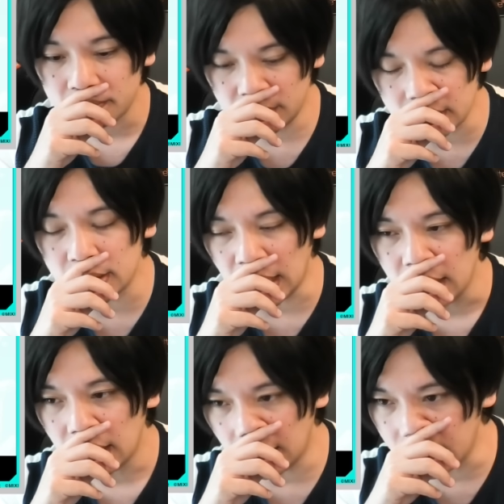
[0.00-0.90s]
ですね。
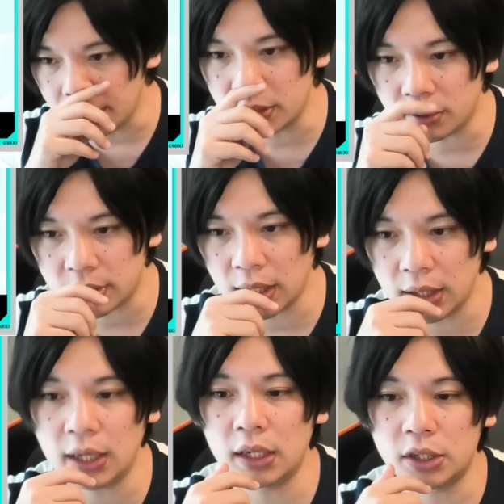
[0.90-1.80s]
はい。闇属
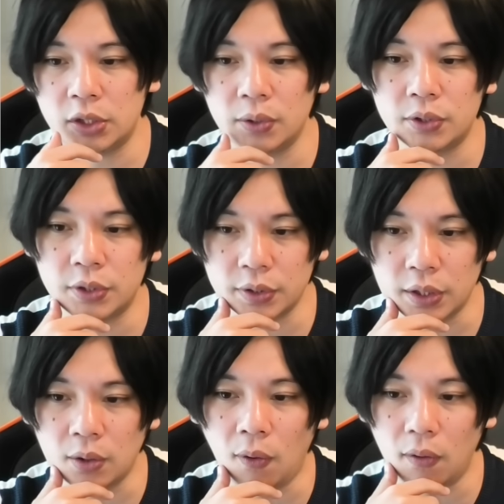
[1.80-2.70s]
性以外使用注
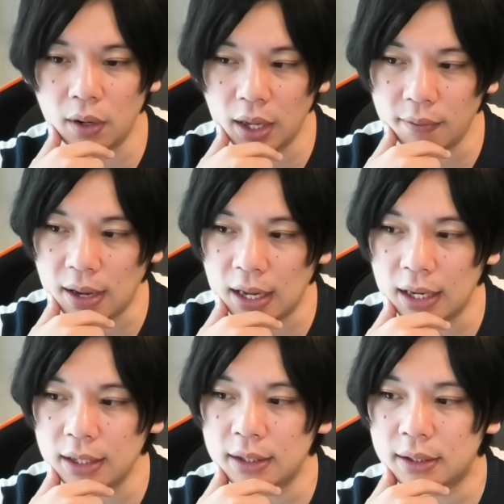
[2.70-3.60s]
意。これは
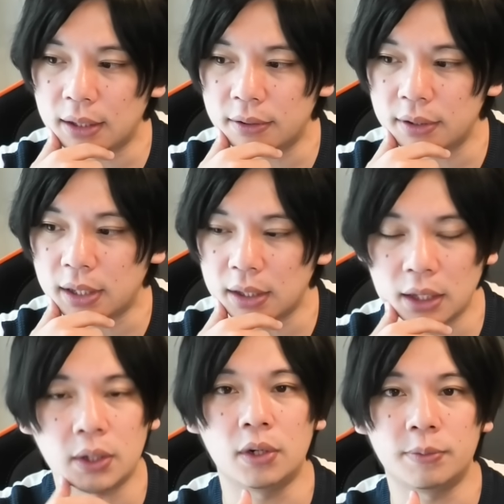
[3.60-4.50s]
入ってくるか
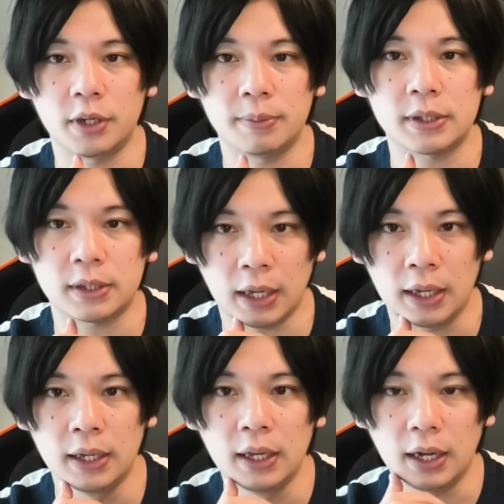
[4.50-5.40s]
なと思います
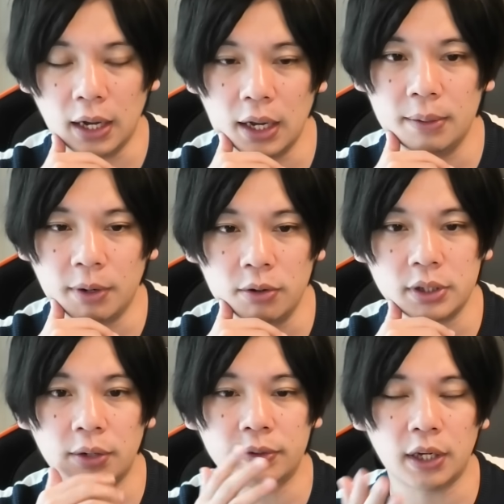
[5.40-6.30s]
ね。はい。まあ、
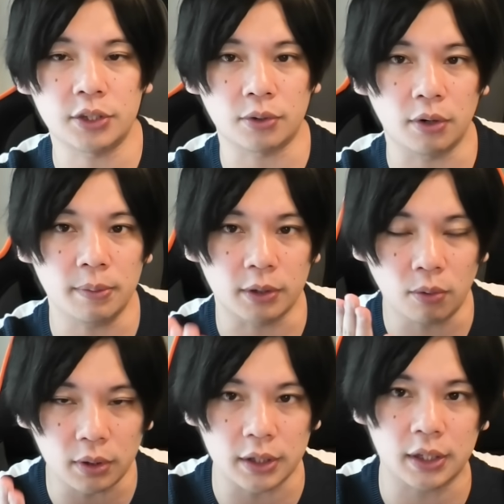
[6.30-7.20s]
星名副隊長、今
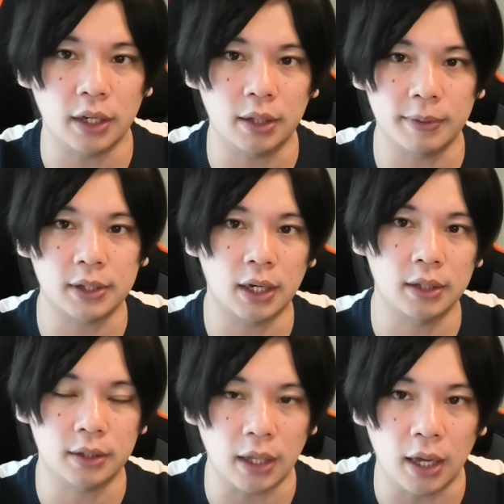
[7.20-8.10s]
どこで使えてます
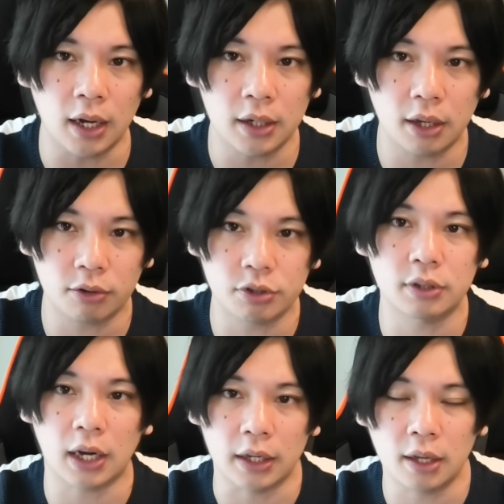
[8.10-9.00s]
かって、アーケルト
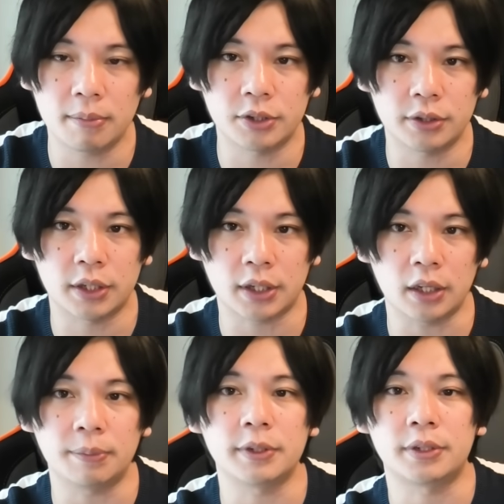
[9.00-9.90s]
集会、天魔10で使
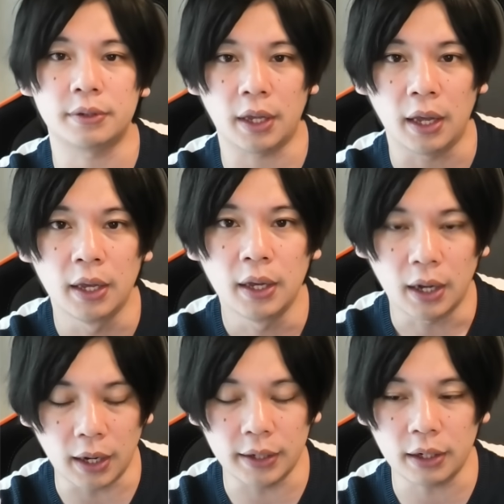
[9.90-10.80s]
えてますよね。
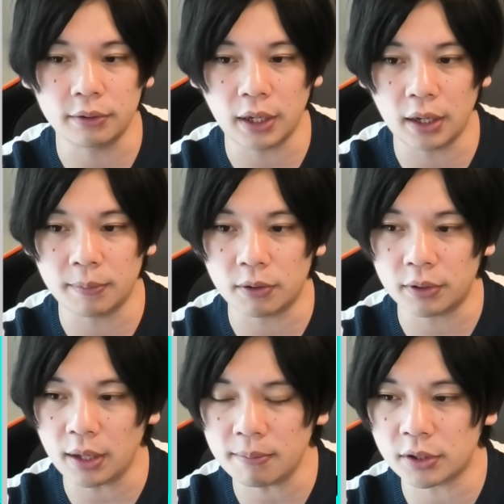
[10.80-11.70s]
はい。なので、まあ、こ
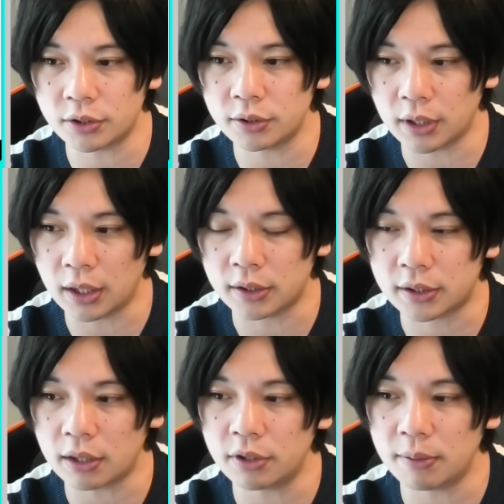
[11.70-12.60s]
の天魔10で
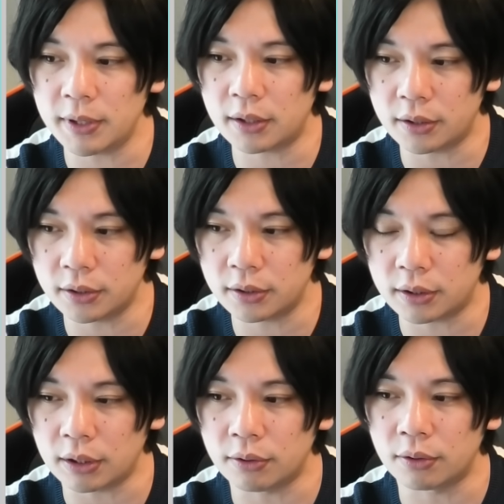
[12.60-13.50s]
使うギミックっ
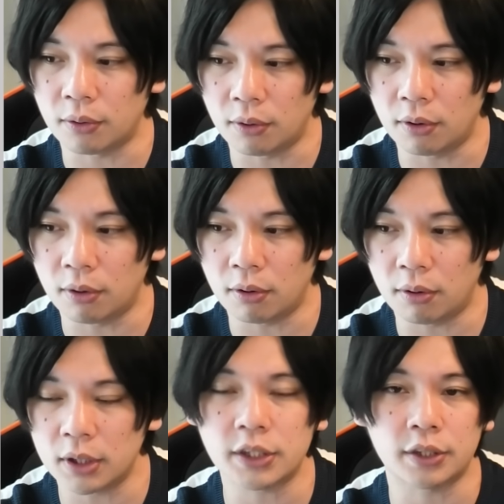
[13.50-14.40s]
ていうの
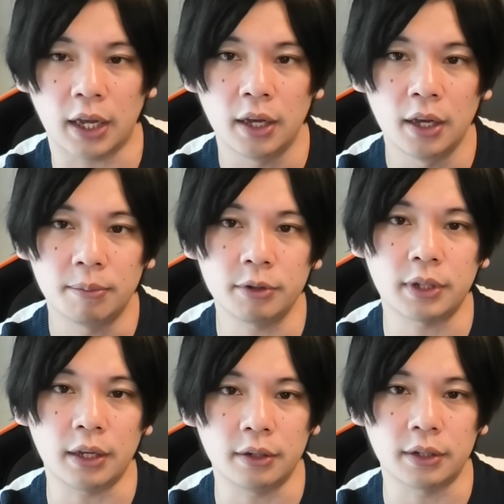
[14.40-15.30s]
を、同じくね、持っ
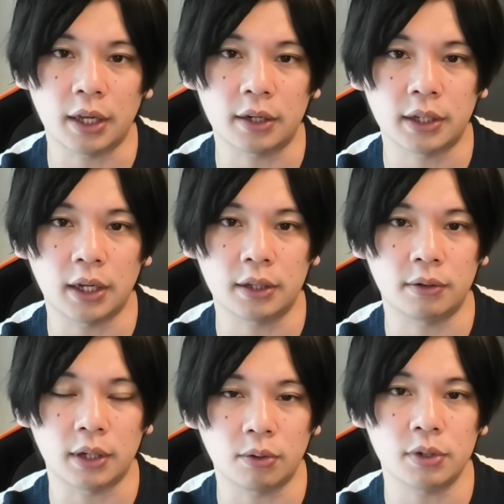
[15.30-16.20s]
ているキャラクターって
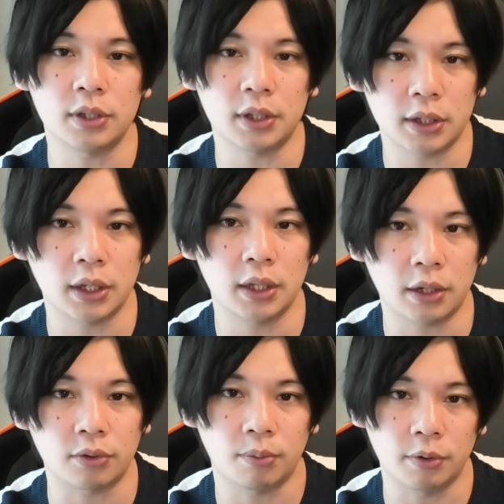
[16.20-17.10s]
いうのが同時に適正に
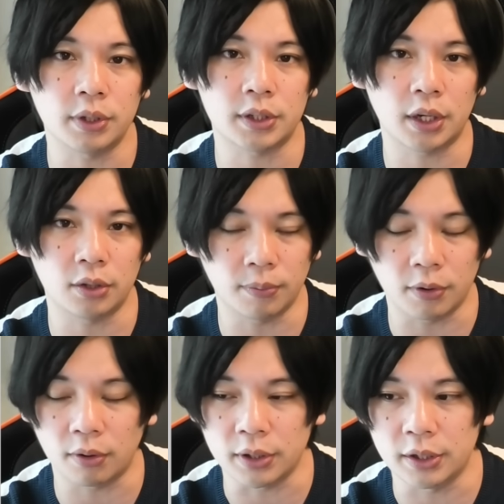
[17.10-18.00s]
なると思うんですけれど
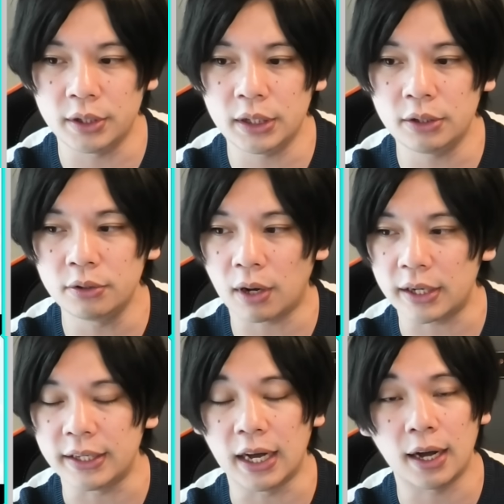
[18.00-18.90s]
も、いるの
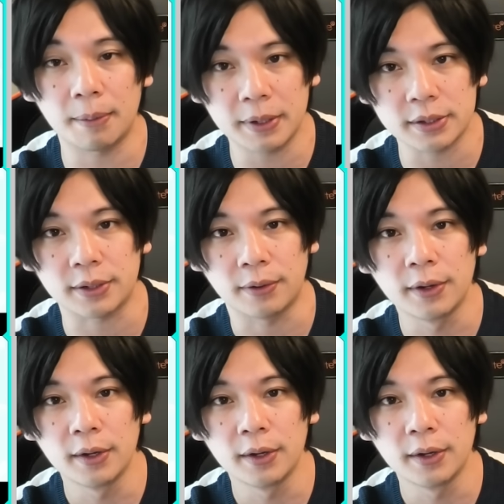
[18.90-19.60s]
がやべえんすよ。